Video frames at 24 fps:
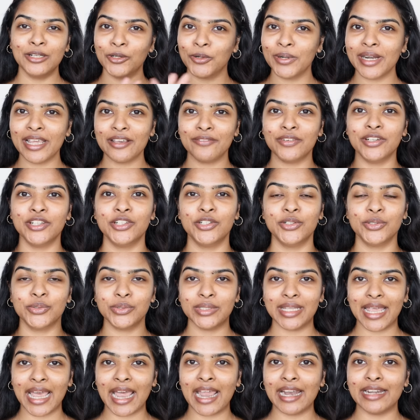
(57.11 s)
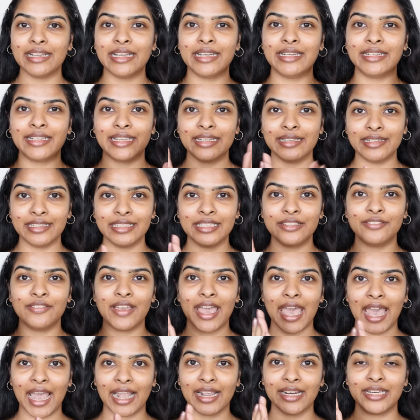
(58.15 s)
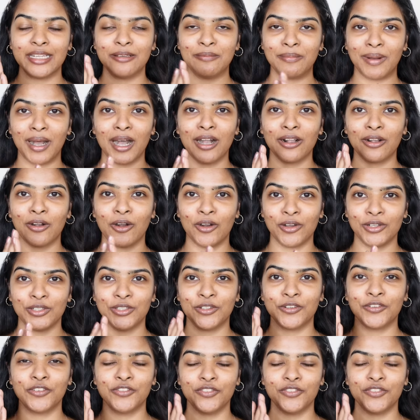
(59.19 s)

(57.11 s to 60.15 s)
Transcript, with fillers: डोंट एवर डू दैट इट कैन लीव एक्ने मार्क ऑन योर